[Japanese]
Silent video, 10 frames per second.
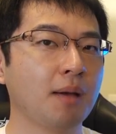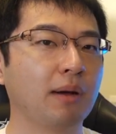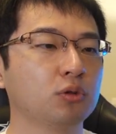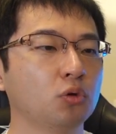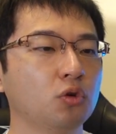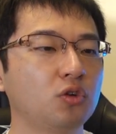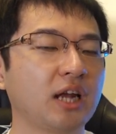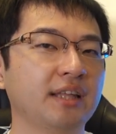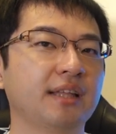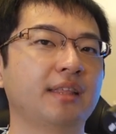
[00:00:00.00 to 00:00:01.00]
どのく
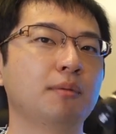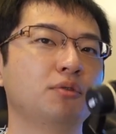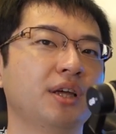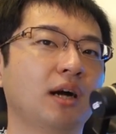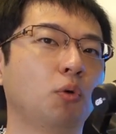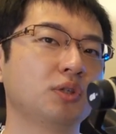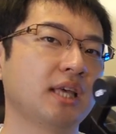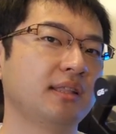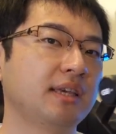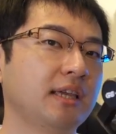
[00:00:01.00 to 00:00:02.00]
らいね、手ぶれが補
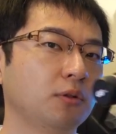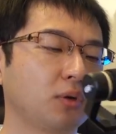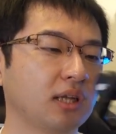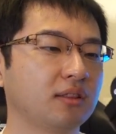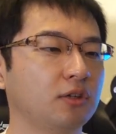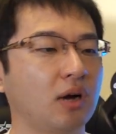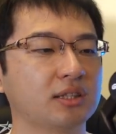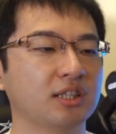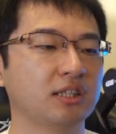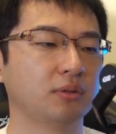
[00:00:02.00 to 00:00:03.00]
正できるのかっていう
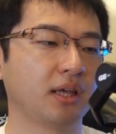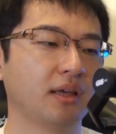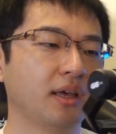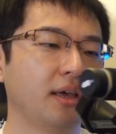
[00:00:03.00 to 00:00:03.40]
話をね、